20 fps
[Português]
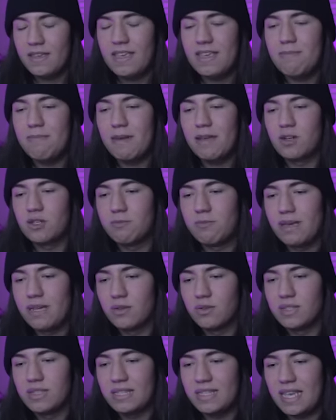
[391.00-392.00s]
e menos
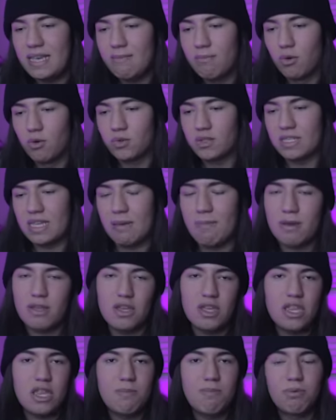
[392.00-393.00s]
menos tables, que é pra
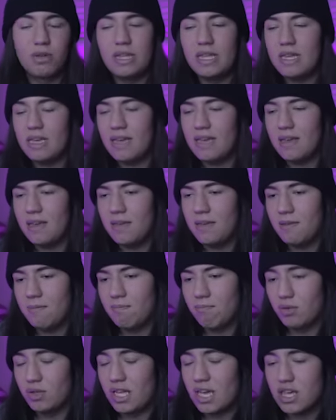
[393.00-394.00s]
gente poder, eh,
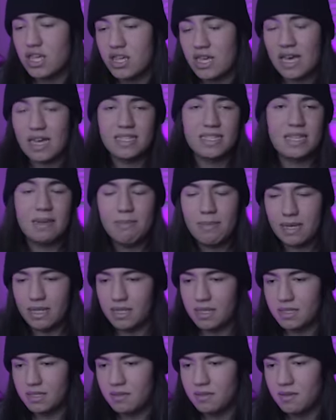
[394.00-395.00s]
poder achar as
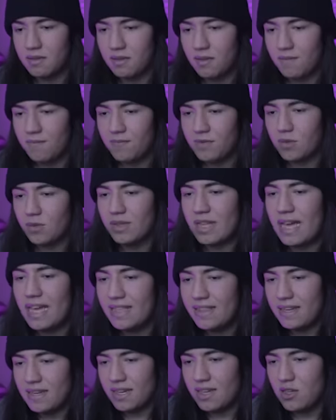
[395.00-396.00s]
tabelas. Então dá
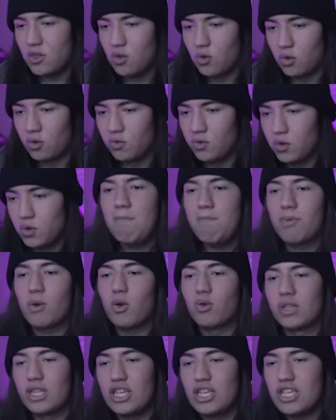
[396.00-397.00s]
Enter aqui de novo. E
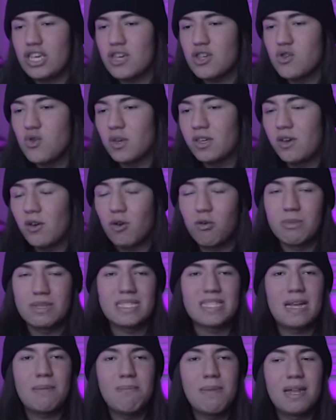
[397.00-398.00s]
pronto, a gente achou aqui algumas
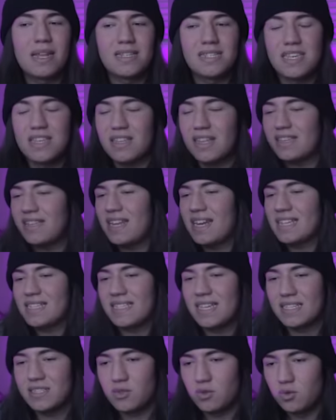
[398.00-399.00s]
tabelas. A gente tá tendo
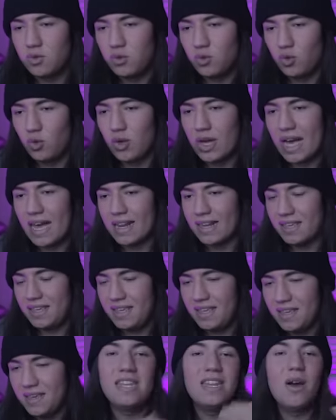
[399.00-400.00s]
acesso em um lugar
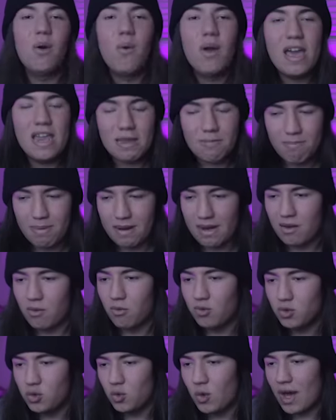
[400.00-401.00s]
aqui que não era para
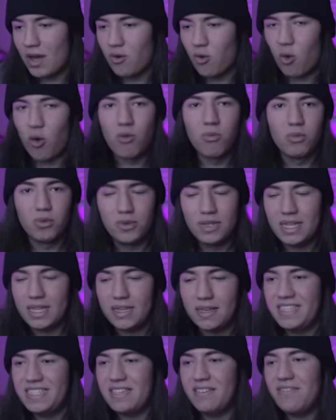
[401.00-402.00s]
um usuário comum
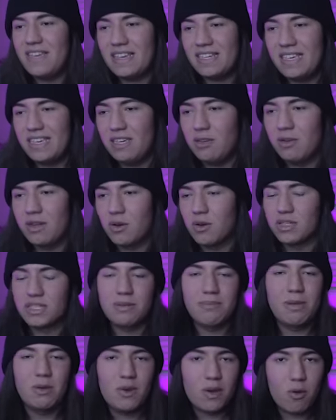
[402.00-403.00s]
ter. E você vê aqui que o negócio
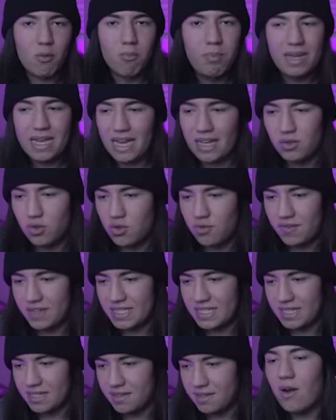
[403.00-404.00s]
também não é complicado de
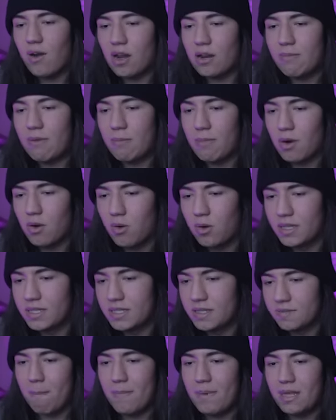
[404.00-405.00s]
fazer. Agora a mesma
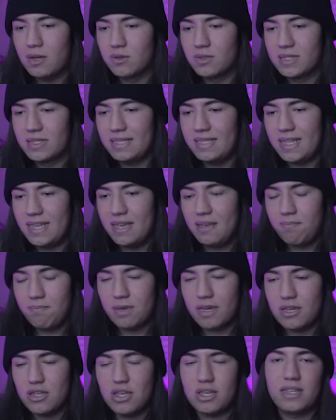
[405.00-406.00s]
coisa. Menos T,
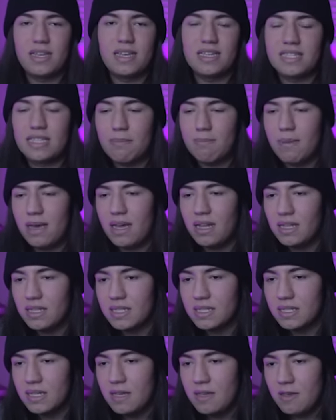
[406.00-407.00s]
que a gente já tem as
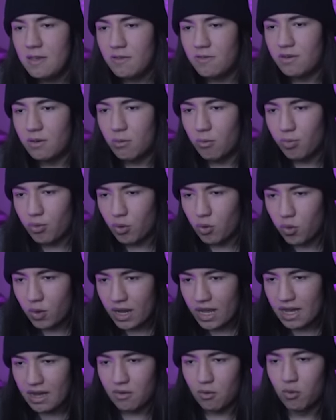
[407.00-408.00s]
tabelas. Vamos
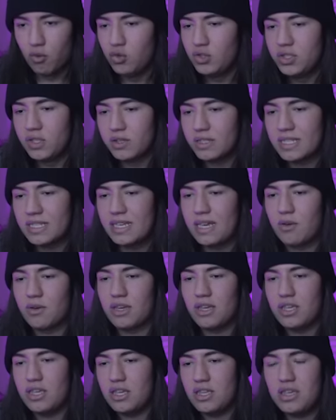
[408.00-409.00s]
procurar users, que é o
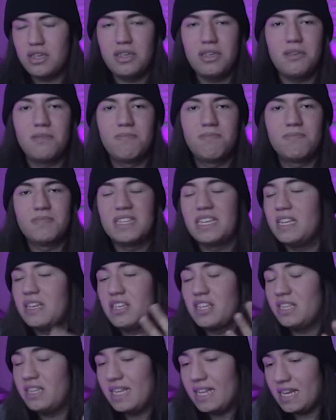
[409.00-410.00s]
que a gente seria
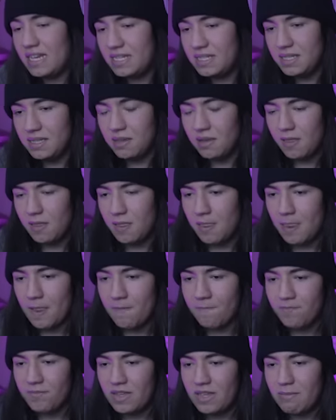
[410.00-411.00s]
de interesse.
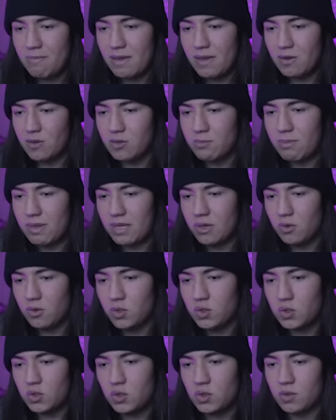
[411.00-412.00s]
E menos
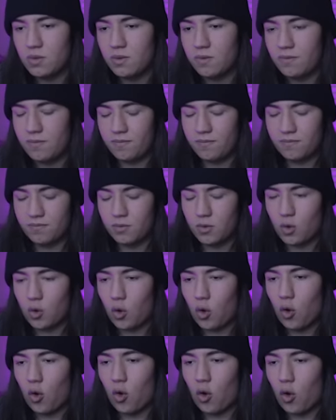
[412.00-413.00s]
menos
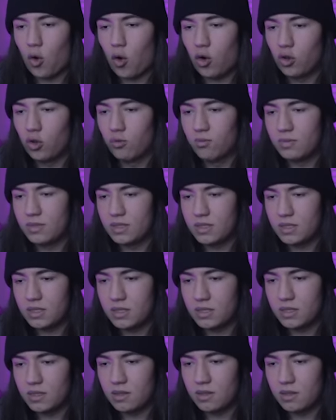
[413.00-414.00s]

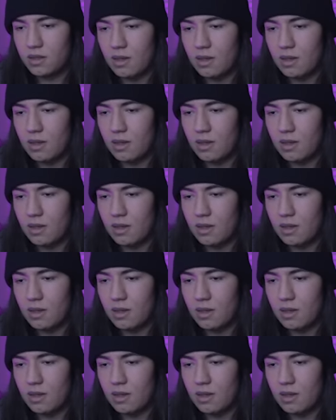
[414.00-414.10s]
columns